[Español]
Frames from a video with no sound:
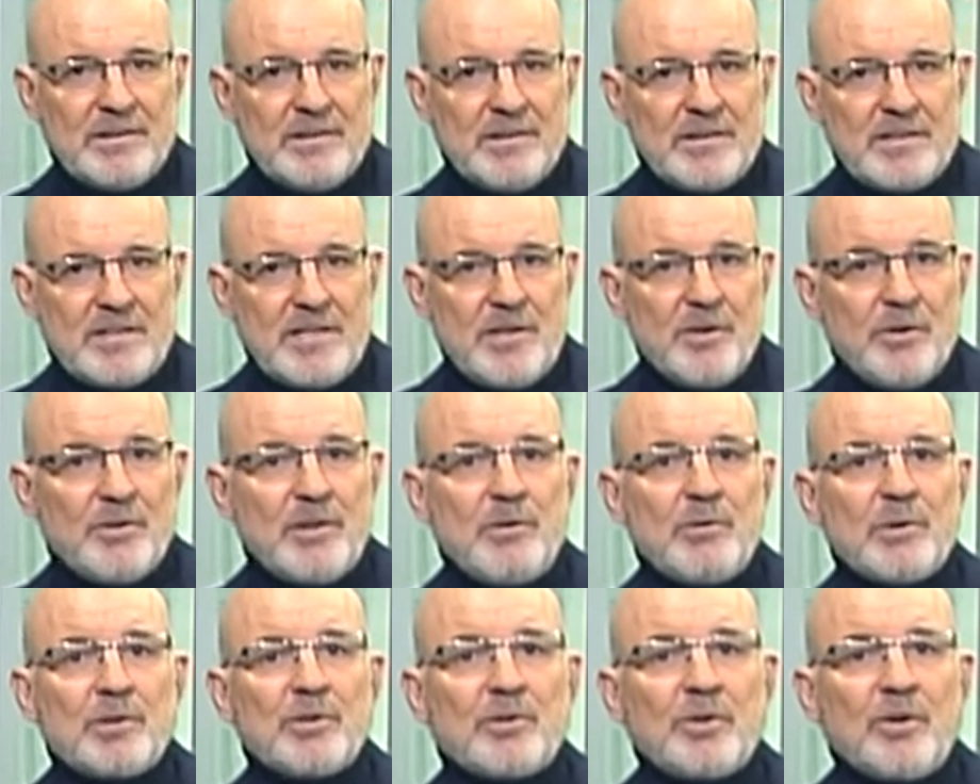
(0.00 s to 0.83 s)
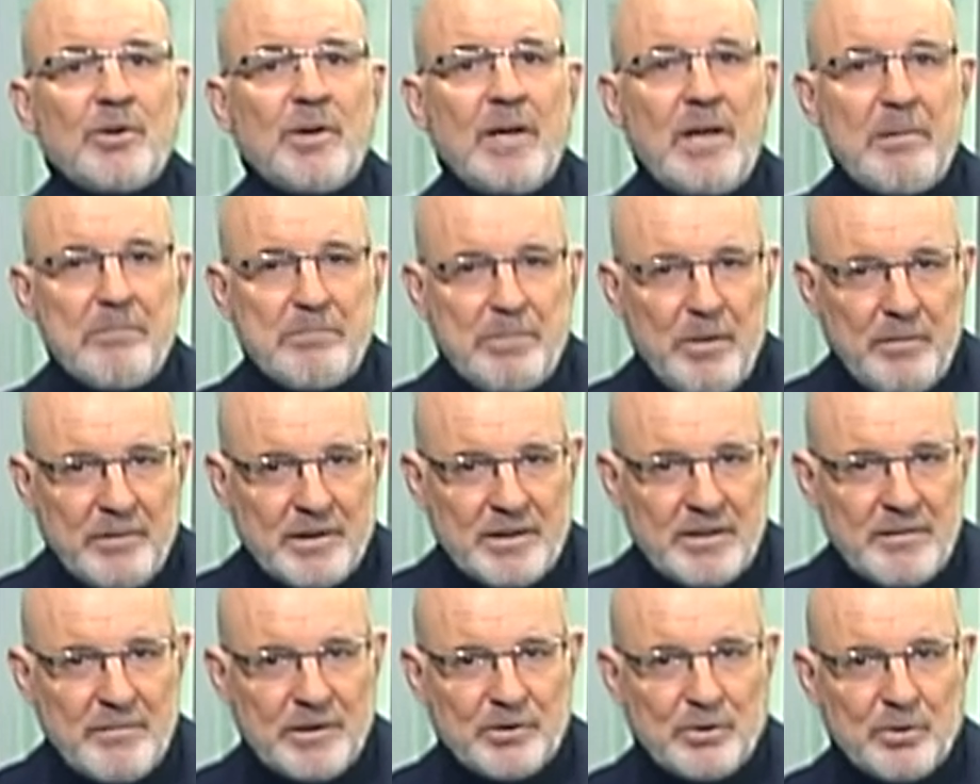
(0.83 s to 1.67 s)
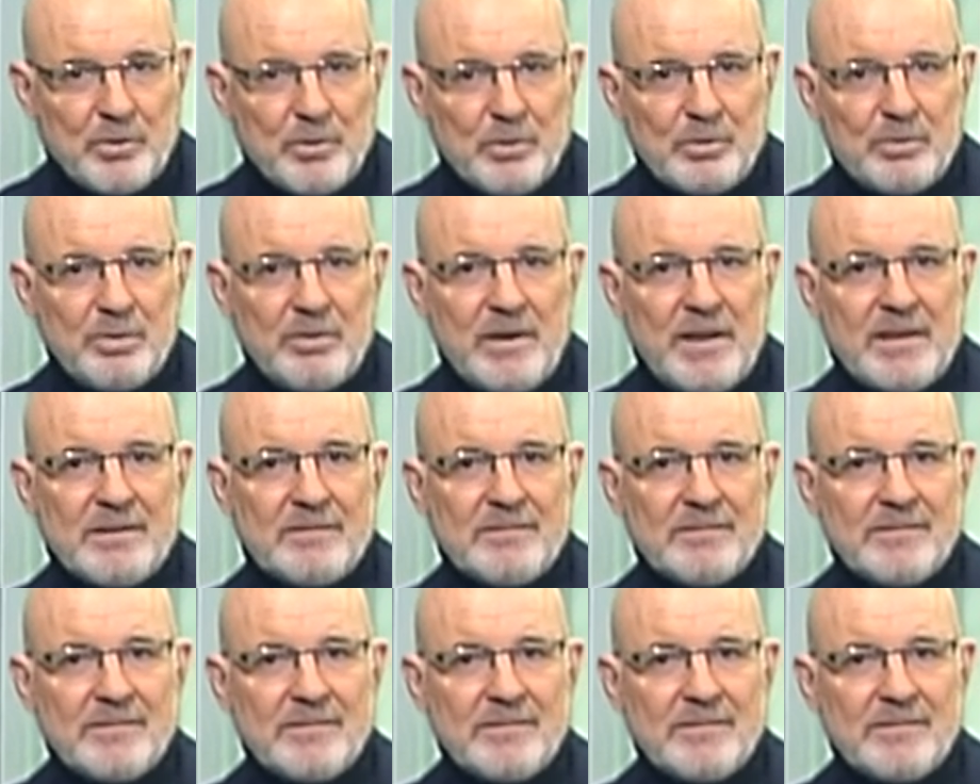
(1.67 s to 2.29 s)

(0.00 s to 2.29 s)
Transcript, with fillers: sino de nuestro empobrecimiento cultural